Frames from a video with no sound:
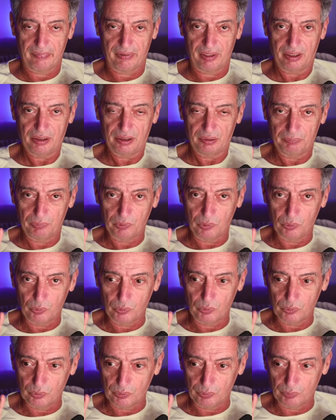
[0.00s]
Это
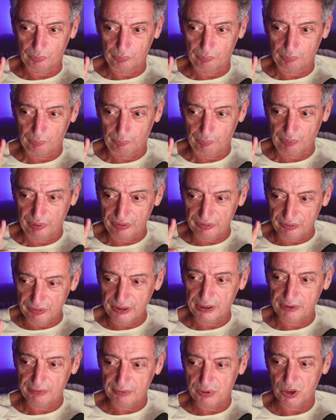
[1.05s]

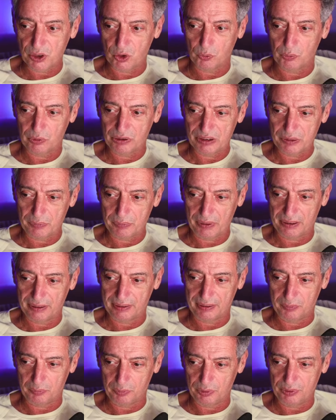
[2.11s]
бенефиты вообще у муниципальных
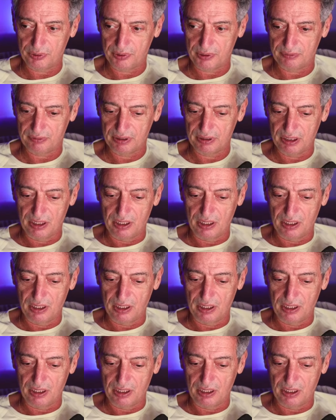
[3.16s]
работников